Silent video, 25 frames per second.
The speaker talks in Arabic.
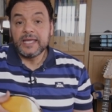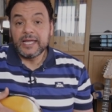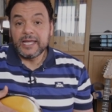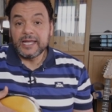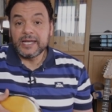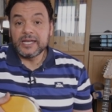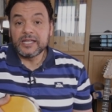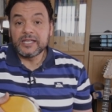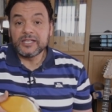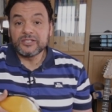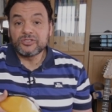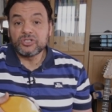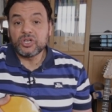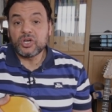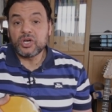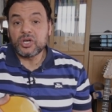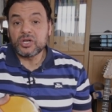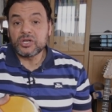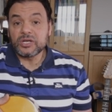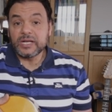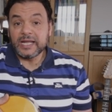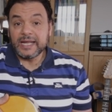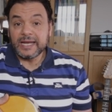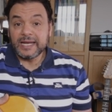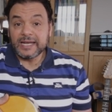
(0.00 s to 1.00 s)

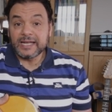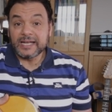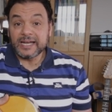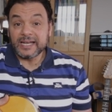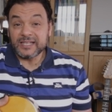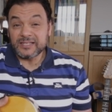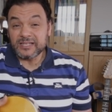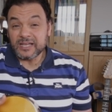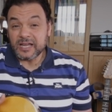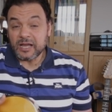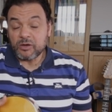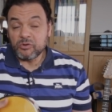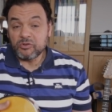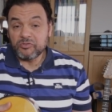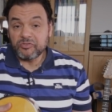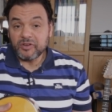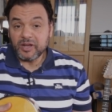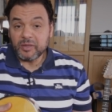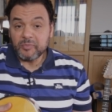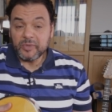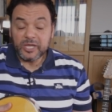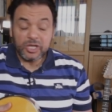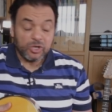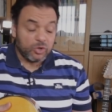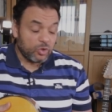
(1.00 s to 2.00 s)
الجيتار الكلاسيك او
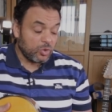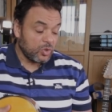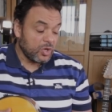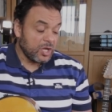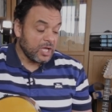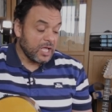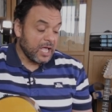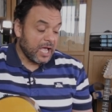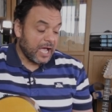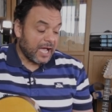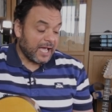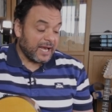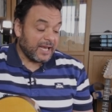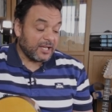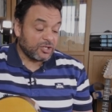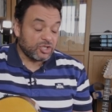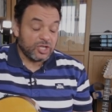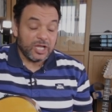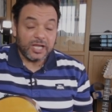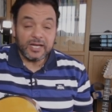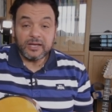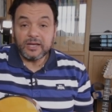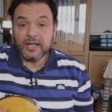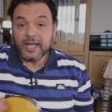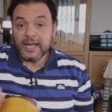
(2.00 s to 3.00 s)
الفلامينكو
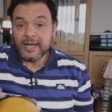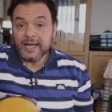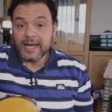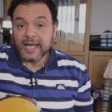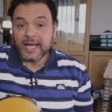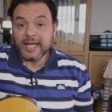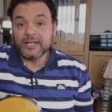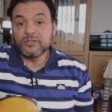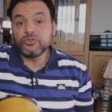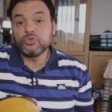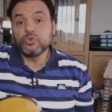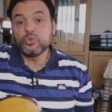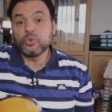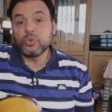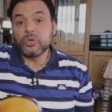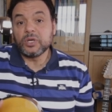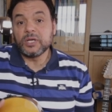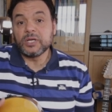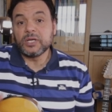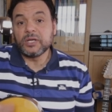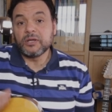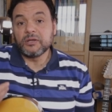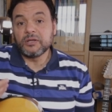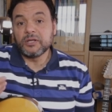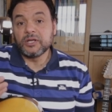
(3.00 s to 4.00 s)
علشان اللي عنده
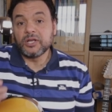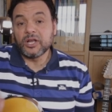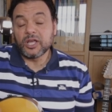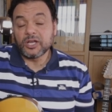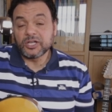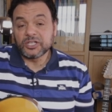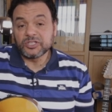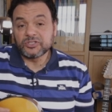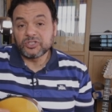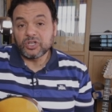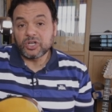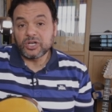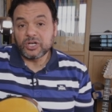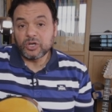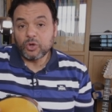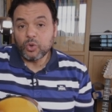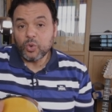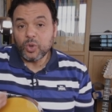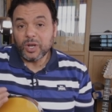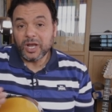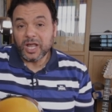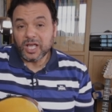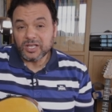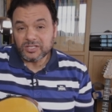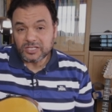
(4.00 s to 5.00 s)
آه، الجيتار اللي
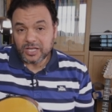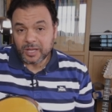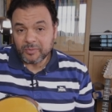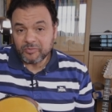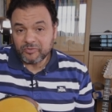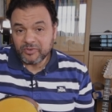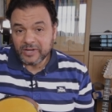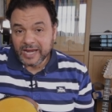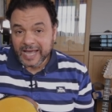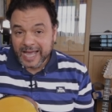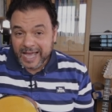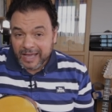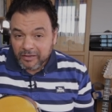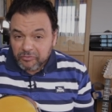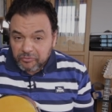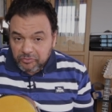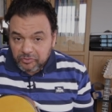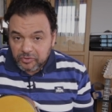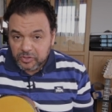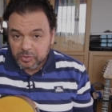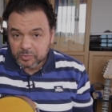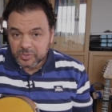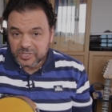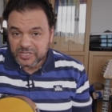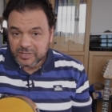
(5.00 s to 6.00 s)
هو الاصعب في
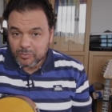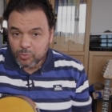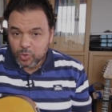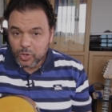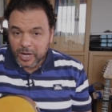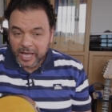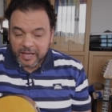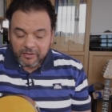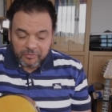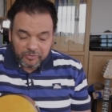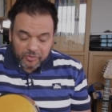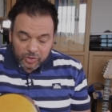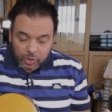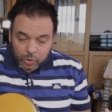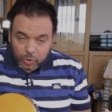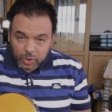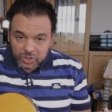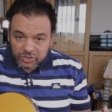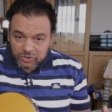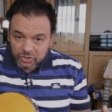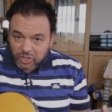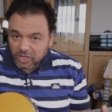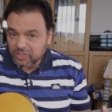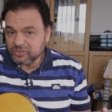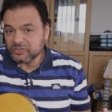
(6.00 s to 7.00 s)
العف بيسموه العف اللي هو
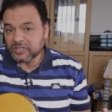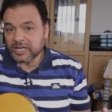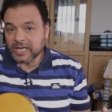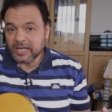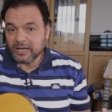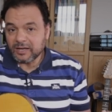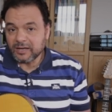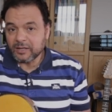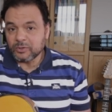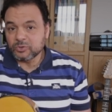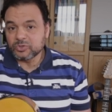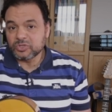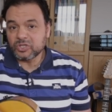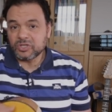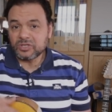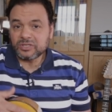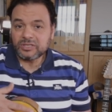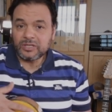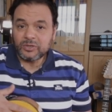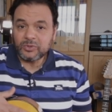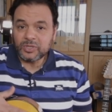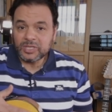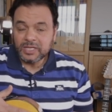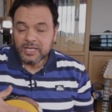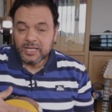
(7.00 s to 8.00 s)
الضغط على الاوتار
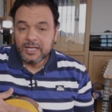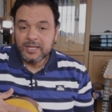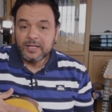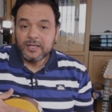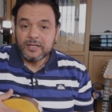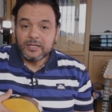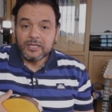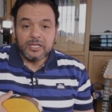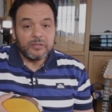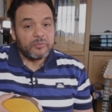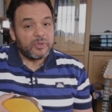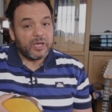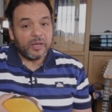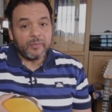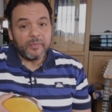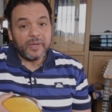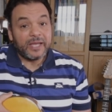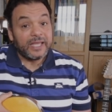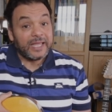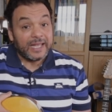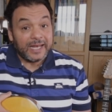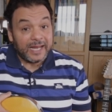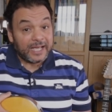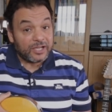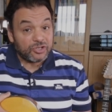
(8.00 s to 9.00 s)
دوت يبقى ما
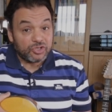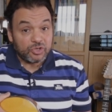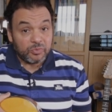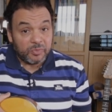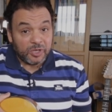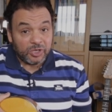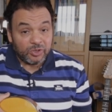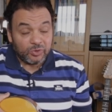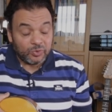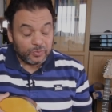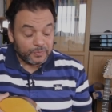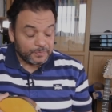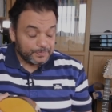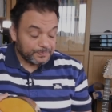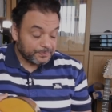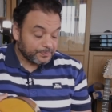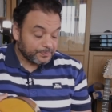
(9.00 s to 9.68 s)
يقلقش منه